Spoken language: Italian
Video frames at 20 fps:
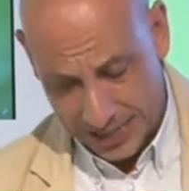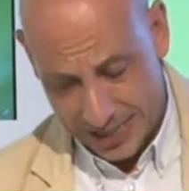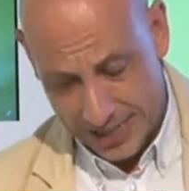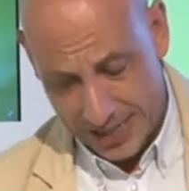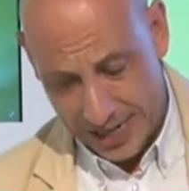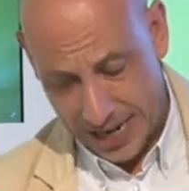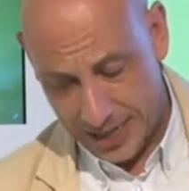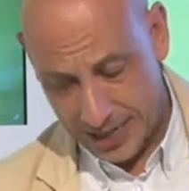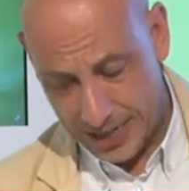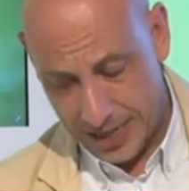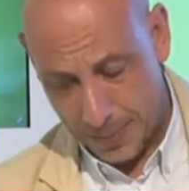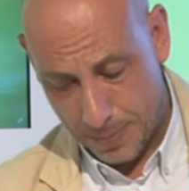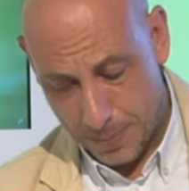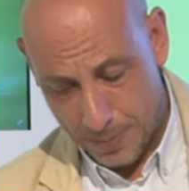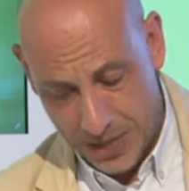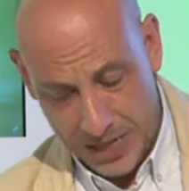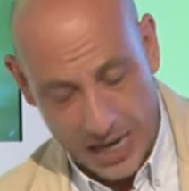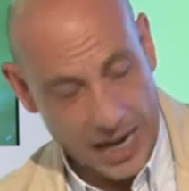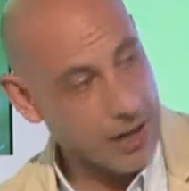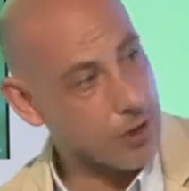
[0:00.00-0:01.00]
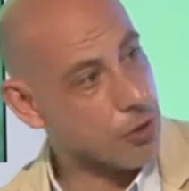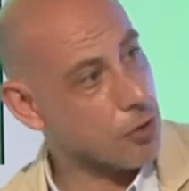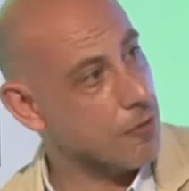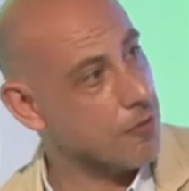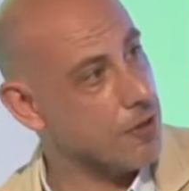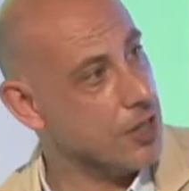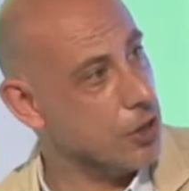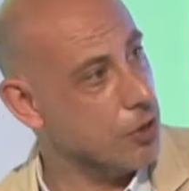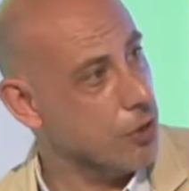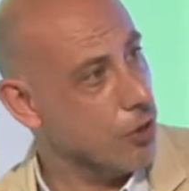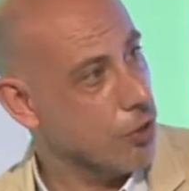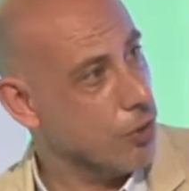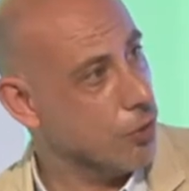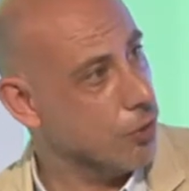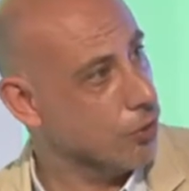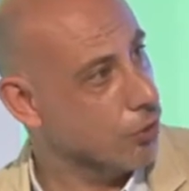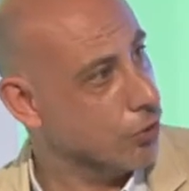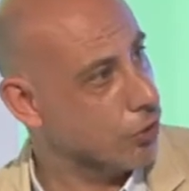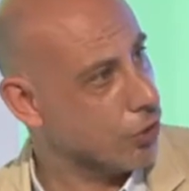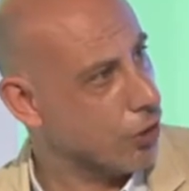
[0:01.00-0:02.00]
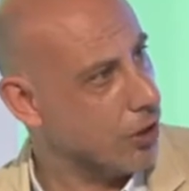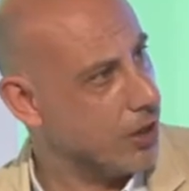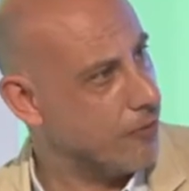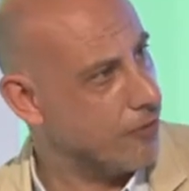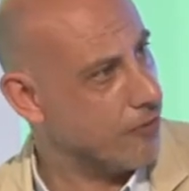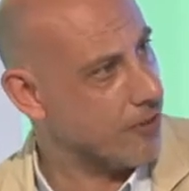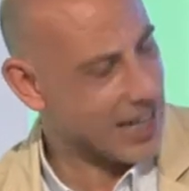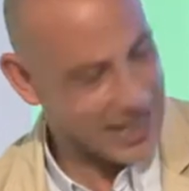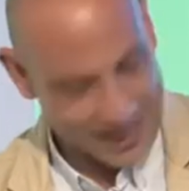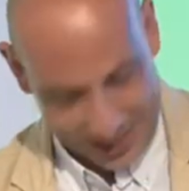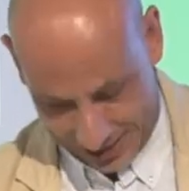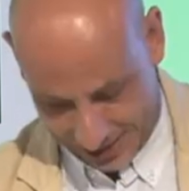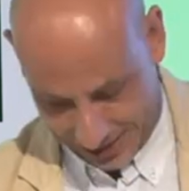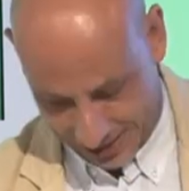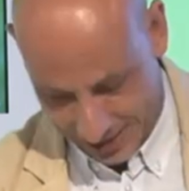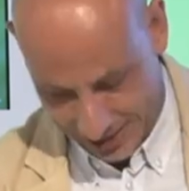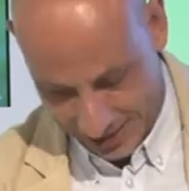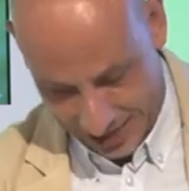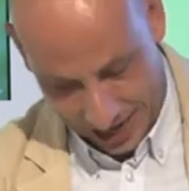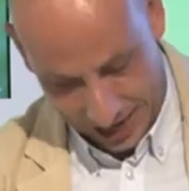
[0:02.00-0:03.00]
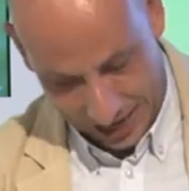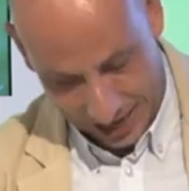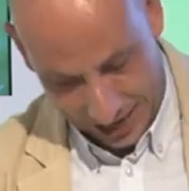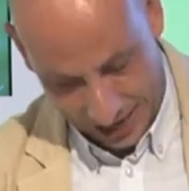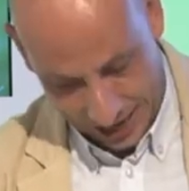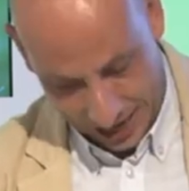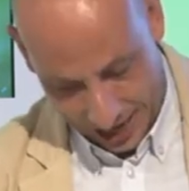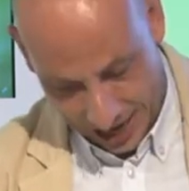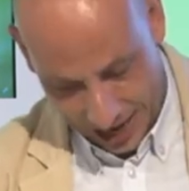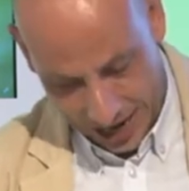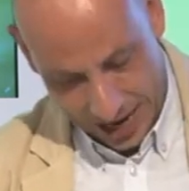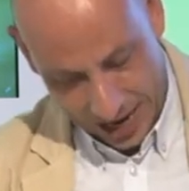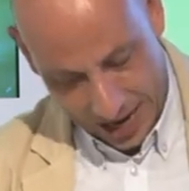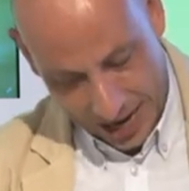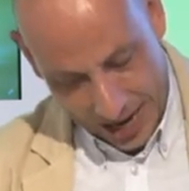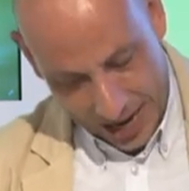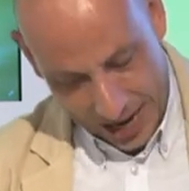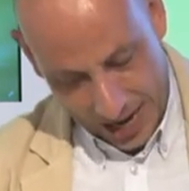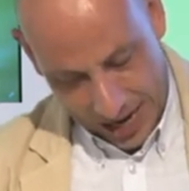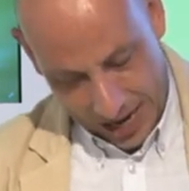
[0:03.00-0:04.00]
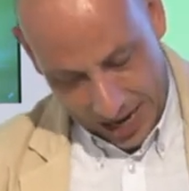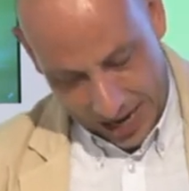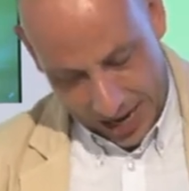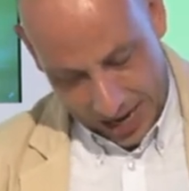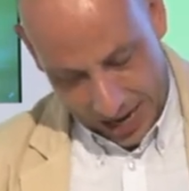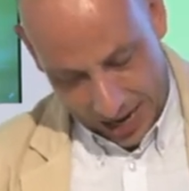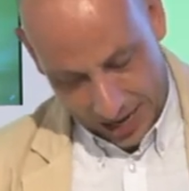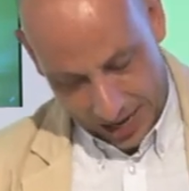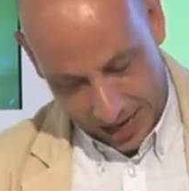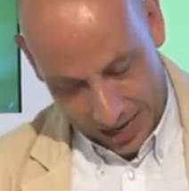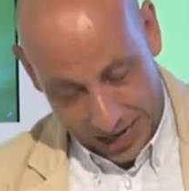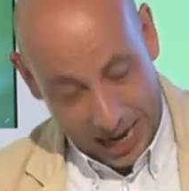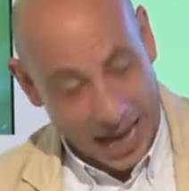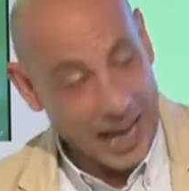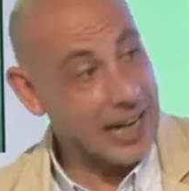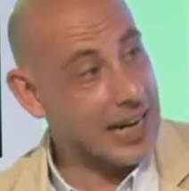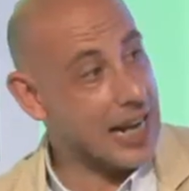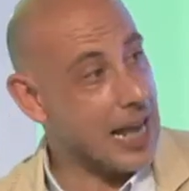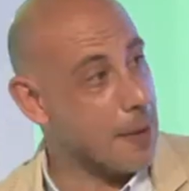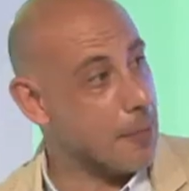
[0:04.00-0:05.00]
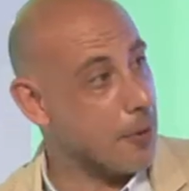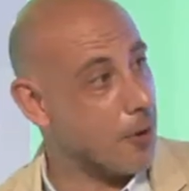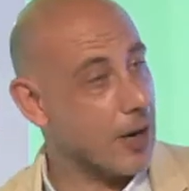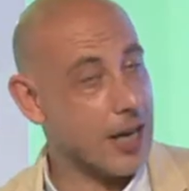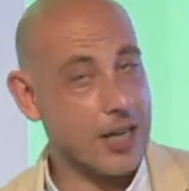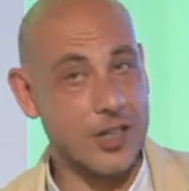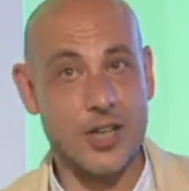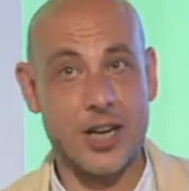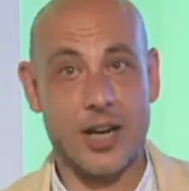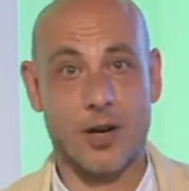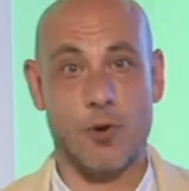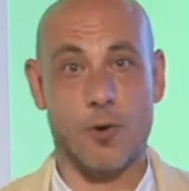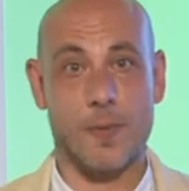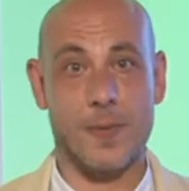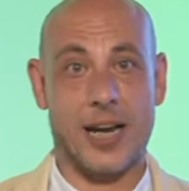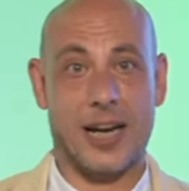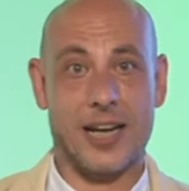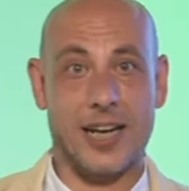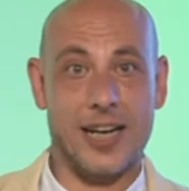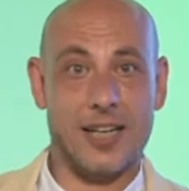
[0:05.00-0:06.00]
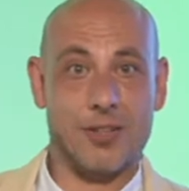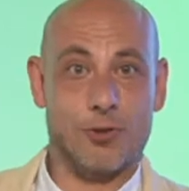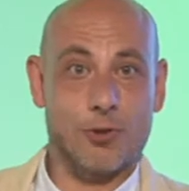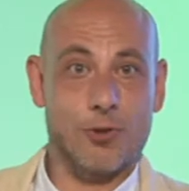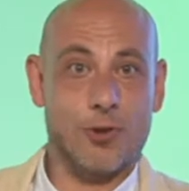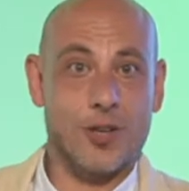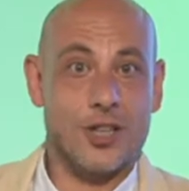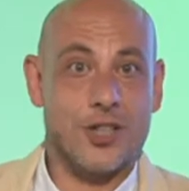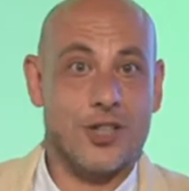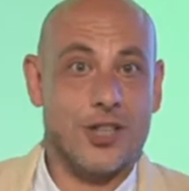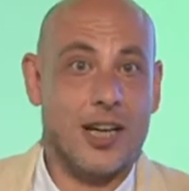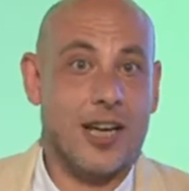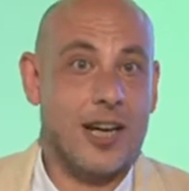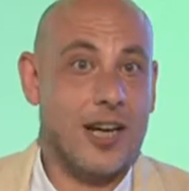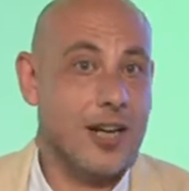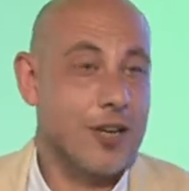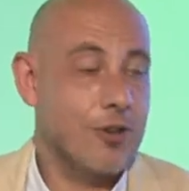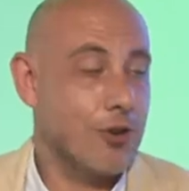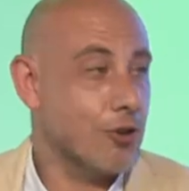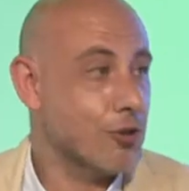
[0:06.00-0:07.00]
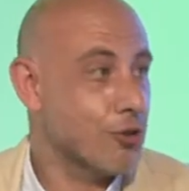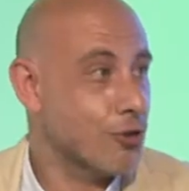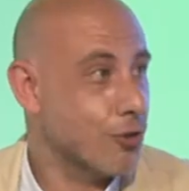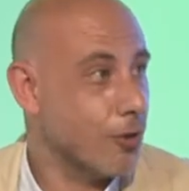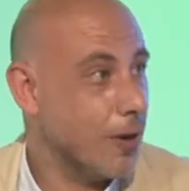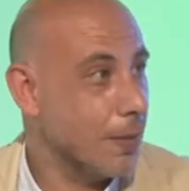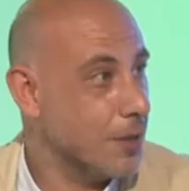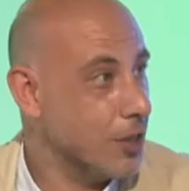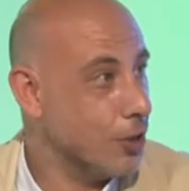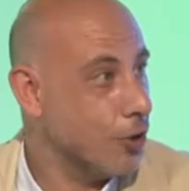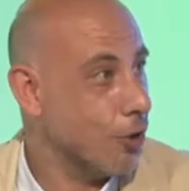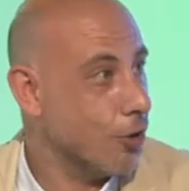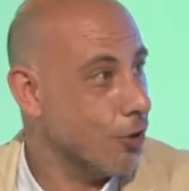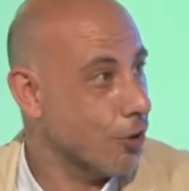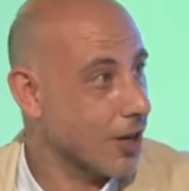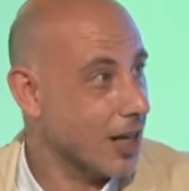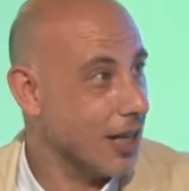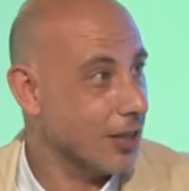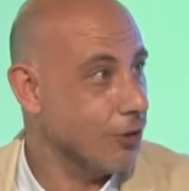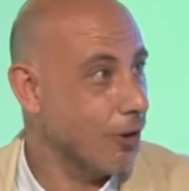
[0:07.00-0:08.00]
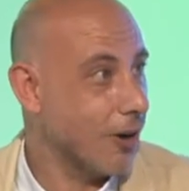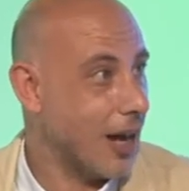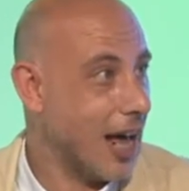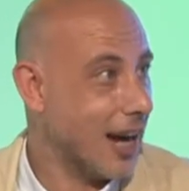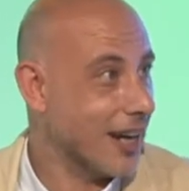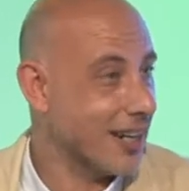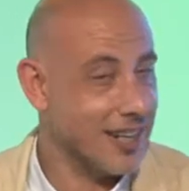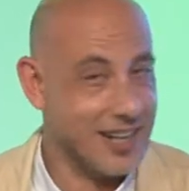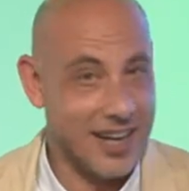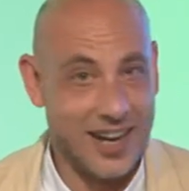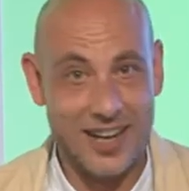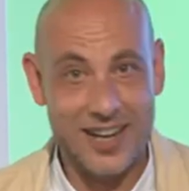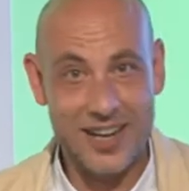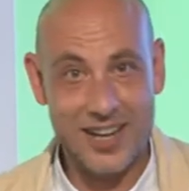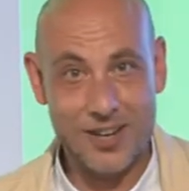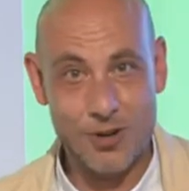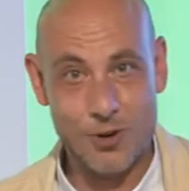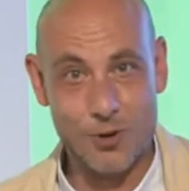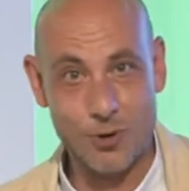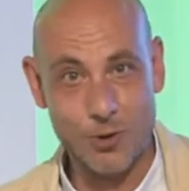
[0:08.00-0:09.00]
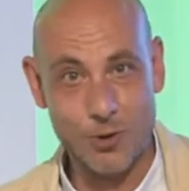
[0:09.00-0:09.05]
Serie B a Rovigo contro il Frassinelle. Sì eh, all'epoca come allenatore c'era il nostro amico Corrado Lanna. È